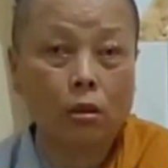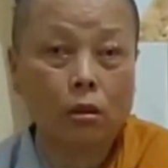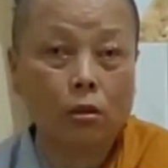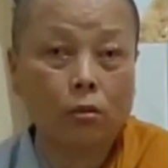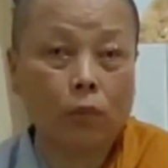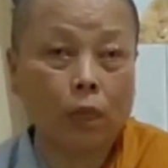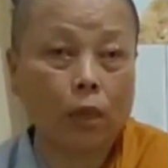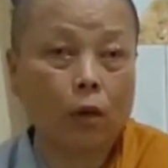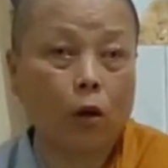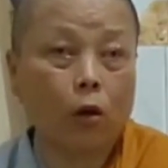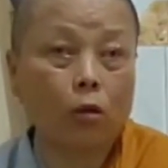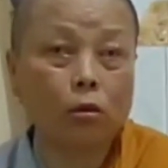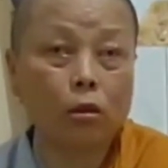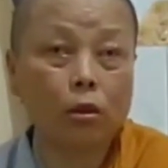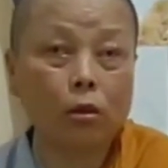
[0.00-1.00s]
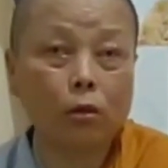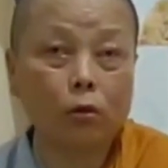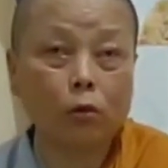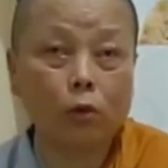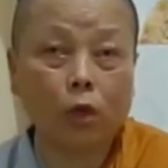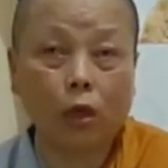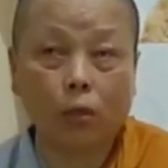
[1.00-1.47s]
mà còn
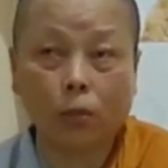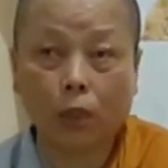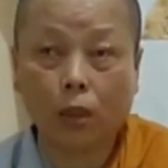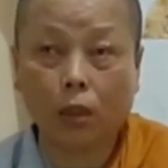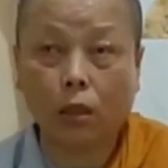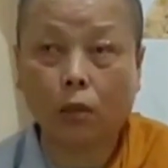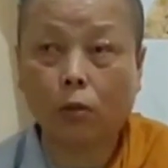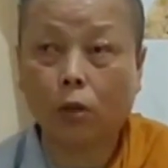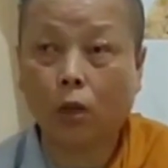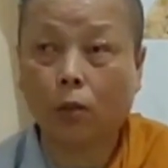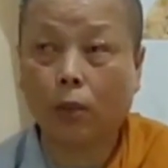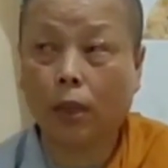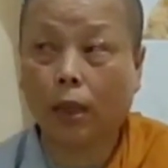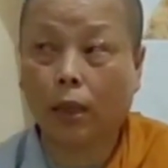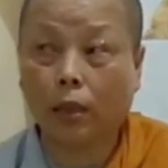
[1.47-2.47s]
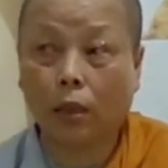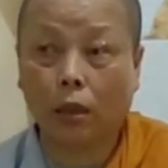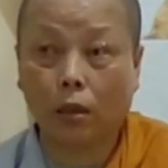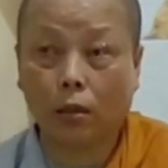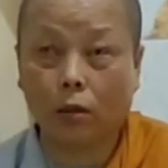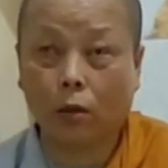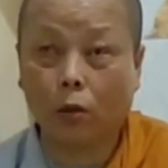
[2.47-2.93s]
huống gì mà cái gì của Thuyền Bát Nhã
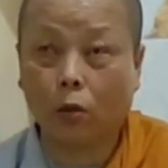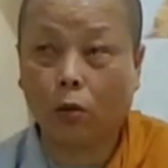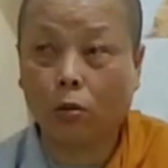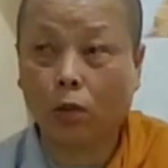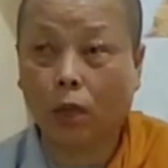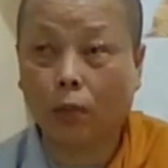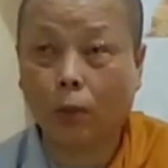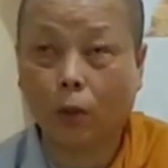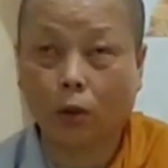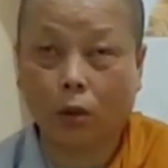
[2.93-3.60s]
thì cô không dám nói,